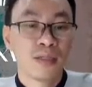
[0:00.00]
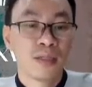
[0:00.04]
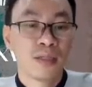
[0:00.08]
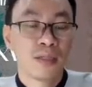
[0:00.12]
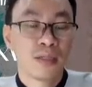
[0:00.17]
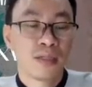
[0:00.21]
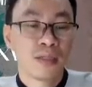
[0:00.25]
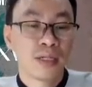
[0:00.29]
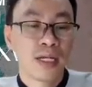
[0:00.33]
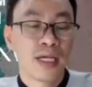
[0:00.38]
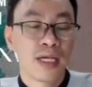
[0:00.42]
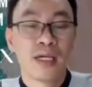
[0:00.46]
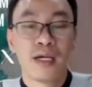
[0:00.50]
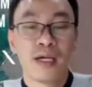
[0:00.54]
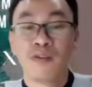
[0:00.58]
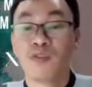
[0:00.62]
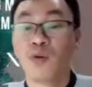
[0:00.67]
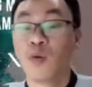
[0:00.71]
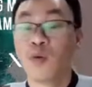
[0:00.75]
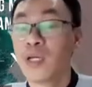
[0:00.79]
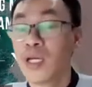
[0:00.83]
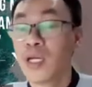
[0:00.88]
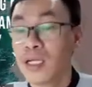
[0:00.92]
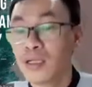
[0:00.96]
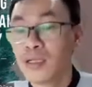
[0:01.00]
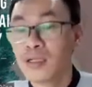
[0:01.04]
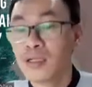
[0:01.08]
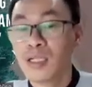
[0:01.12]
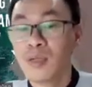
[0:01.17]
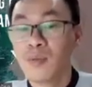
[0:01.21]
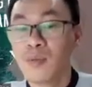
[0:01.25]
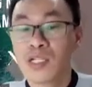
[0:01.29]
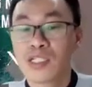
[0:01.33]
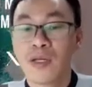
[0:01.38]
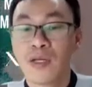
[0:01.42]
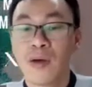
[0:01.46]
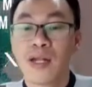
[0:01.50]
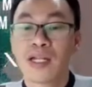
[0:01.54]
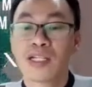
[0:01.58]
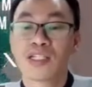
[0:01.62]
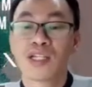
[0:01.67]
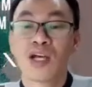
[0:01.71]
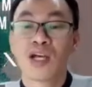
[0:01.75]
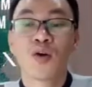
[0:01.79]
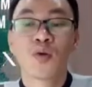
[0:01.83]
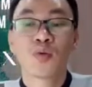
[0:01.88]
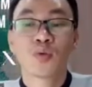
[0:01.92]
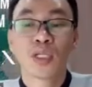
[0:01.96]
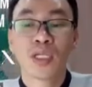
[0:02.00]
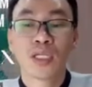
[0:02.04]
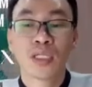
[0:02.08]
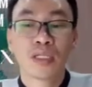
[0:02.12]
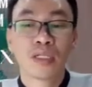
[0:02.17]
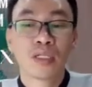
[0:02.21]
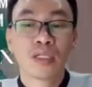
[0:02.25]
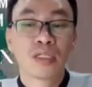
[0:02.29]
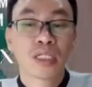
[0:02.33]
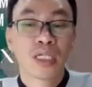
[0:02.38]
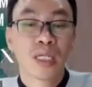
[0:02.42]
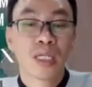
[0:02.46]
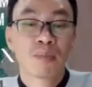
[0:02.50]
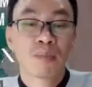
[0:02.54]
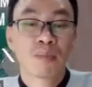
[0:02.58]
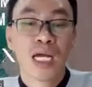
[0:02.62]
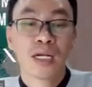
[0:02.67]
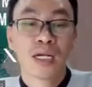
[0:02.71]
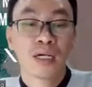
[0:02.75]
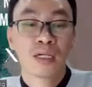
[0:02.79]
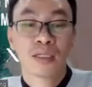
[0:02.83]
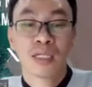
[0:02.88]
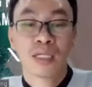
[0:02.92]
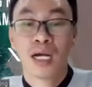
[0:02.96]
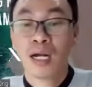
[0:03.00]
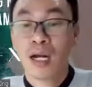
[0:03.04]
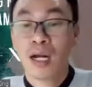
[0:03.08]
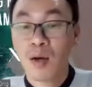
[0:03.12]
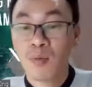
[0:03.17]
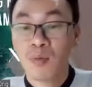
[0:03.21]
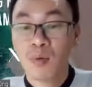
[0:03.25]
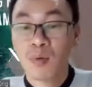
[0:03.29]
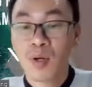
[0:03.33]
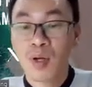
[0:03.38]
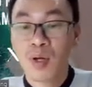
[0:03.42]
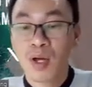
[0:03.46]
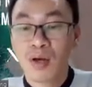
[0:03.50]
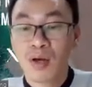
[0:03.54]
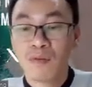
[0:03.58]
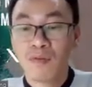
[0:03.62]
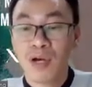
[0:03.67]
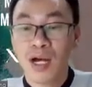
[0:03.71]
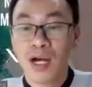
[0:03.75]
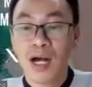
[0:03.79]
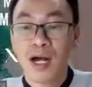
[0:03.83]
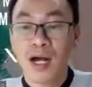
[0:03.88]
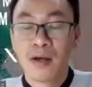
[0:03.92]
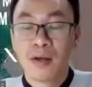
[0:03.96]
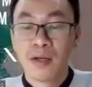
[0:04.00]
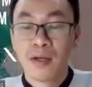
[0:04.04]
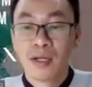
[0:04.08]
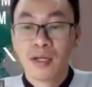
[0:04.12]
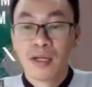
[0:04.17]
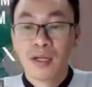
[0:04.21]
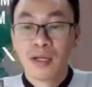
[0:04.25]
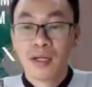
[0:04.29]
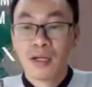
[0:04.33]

à, để ở phổ biến nhưng mà giai đoạn sau thì thương điếm đặt ở thăng long và